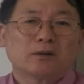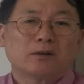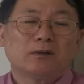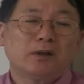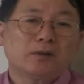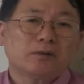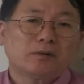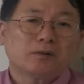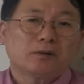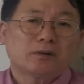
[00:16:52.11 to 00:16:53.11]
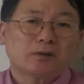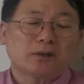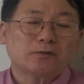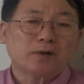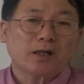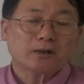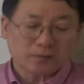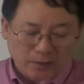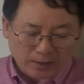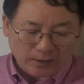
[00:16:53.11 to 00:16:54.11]
근데 나는 사인,
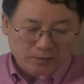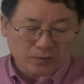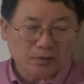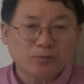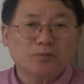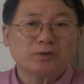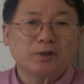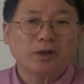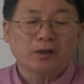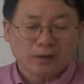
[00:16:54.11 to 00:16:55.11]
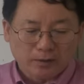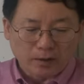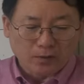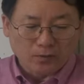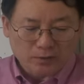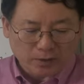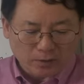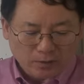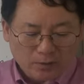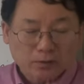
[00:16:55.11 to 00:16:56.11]
사인한 적이 없는데 내가
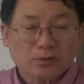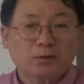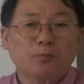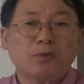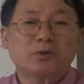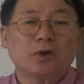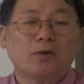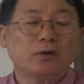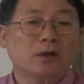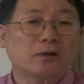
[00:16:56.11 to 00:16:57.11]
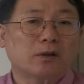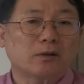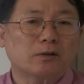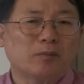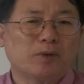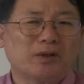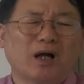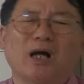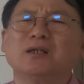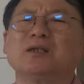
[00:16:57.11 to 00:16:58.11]
언제 첫 번째 언약을 가졌단 말이
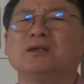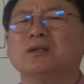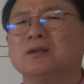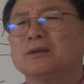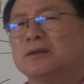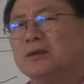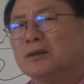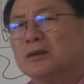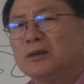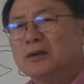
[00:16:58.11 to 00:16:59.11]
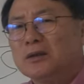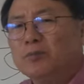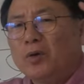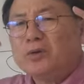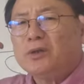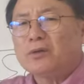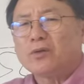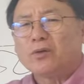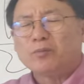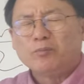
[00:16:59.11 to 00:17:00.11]
아니. 이
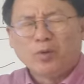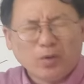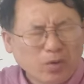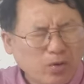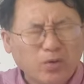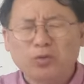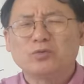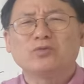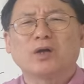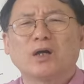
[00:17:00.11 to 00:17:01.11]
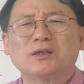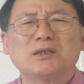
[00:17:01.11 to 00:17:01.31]
머리에서요, 모두가